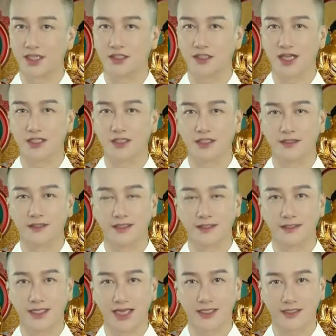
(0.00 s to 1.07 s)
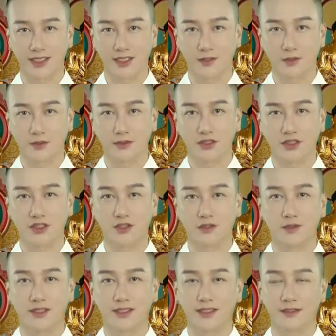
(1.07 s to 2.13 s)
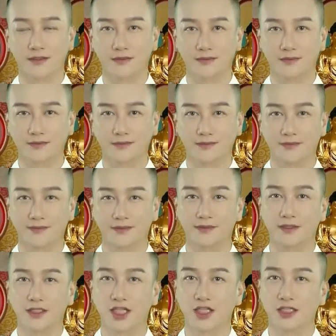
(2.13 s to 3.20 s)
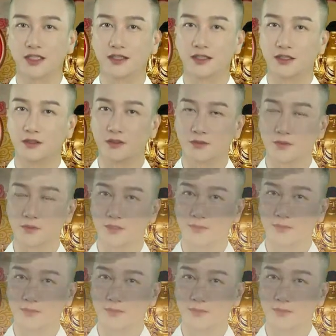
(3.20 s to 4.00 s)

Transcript: 产生更加坚固的执着心，因此就从